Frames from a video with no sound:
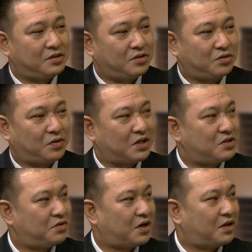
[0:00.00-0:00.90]
ちょっと私
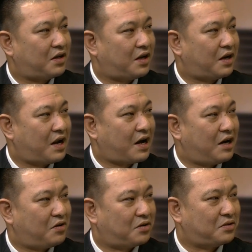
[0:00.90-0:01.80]
の中でね流
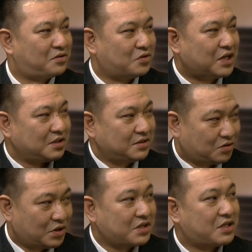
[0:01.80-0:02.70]
れを閉
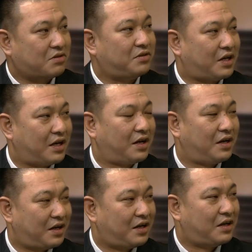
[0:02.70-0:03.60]
ざしちゃうんで、
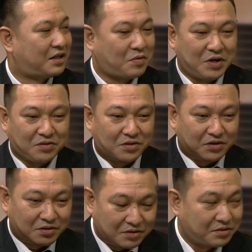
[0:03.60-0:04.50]
たまにこ